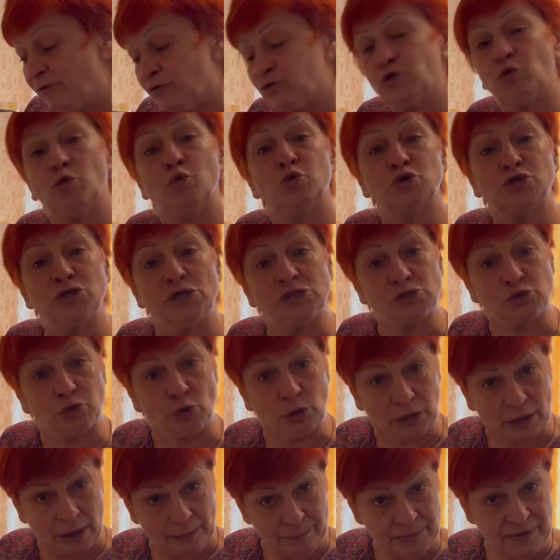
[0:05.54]
вот кушать
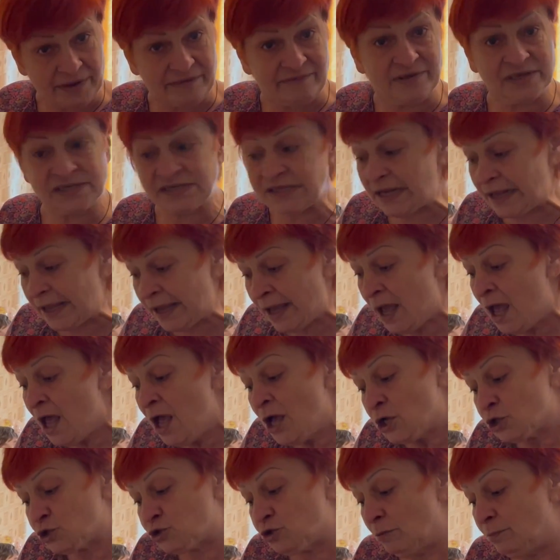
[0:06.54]
только привезли,
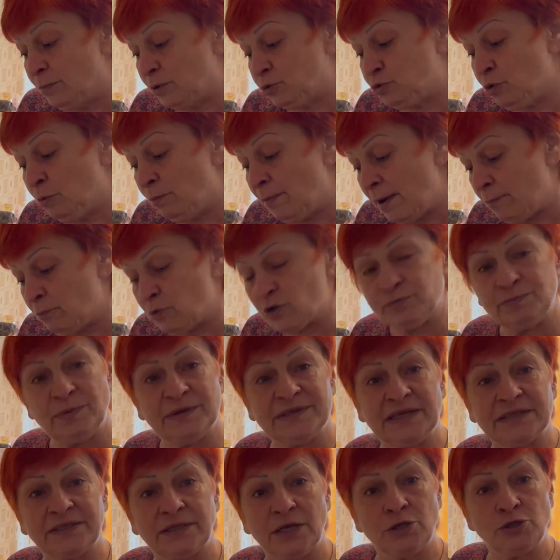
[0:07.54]
что мы думаем, может
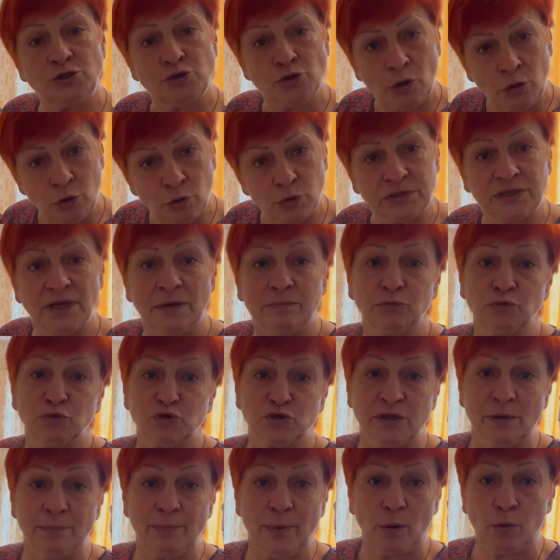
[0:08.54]
быть, это еще людям
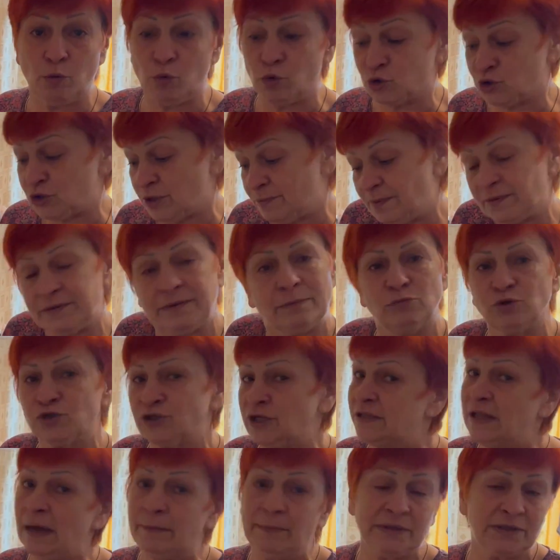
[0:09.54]
нужно покушать, потому
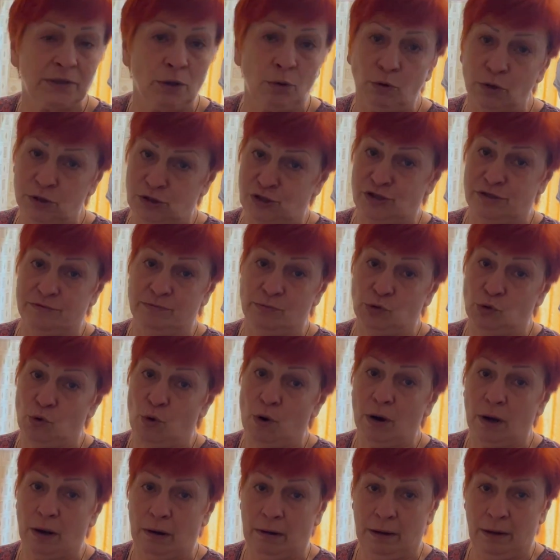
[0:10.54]
что нам это очень
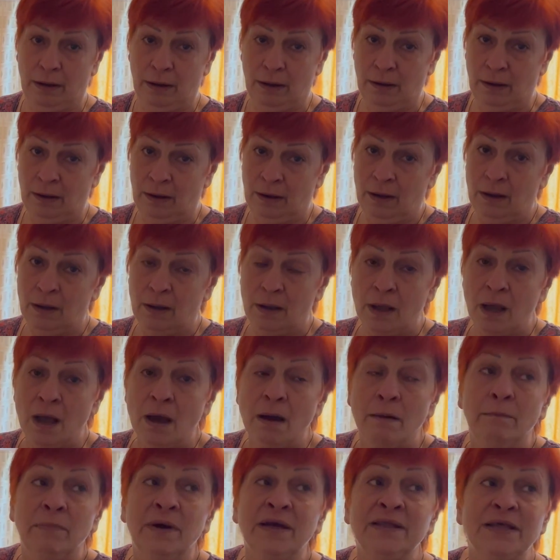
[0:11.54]
много.
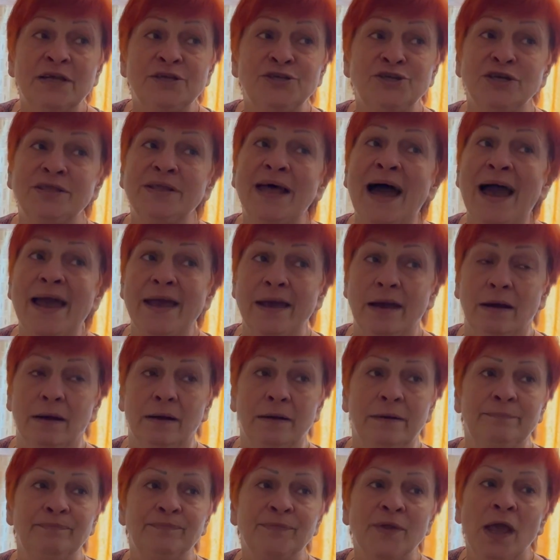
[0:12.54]
Мы
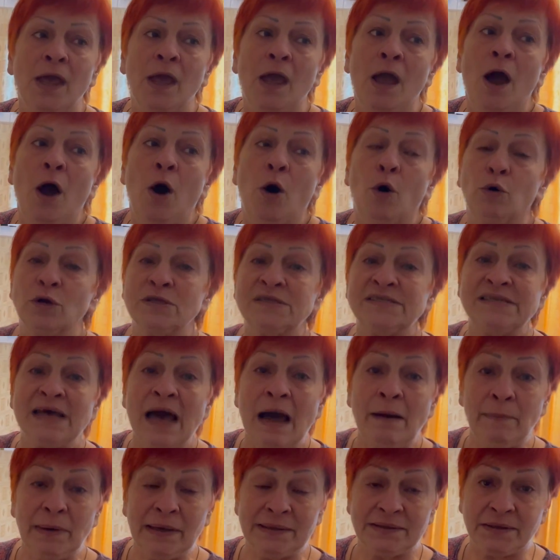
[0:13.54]
начиная вот
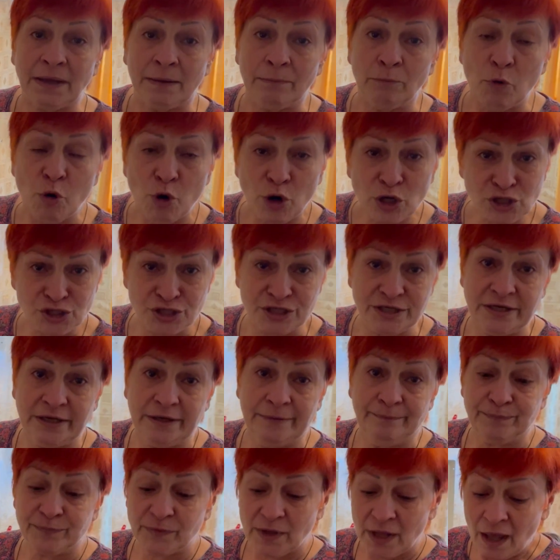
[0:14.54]
самой
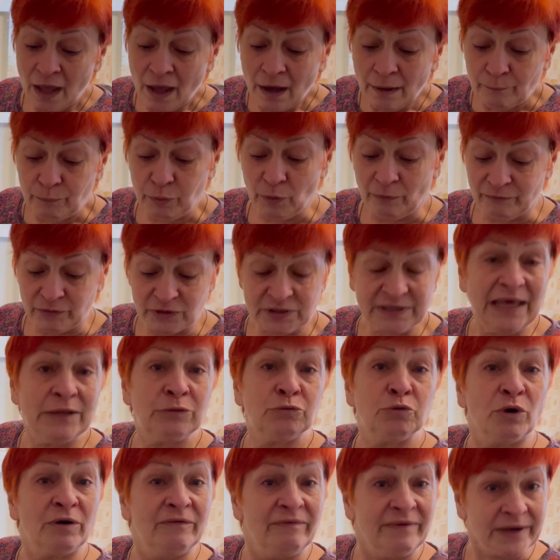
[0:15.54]
таможни, по вот
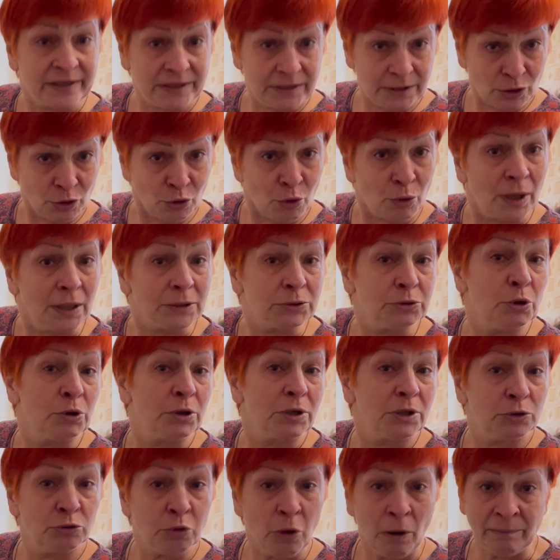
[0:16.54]
эту квартиру,
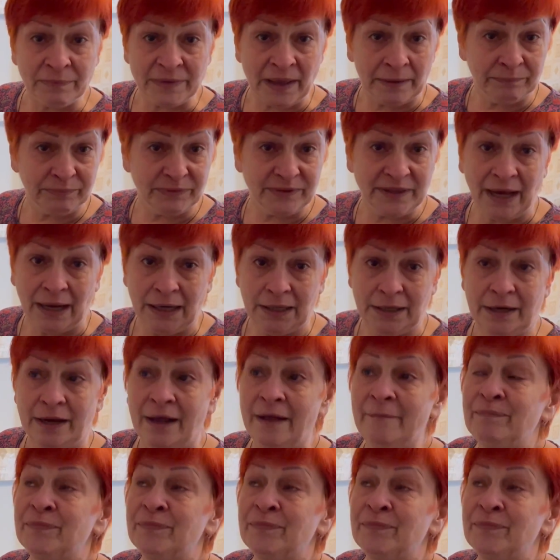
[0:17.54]
которую дом нам дали,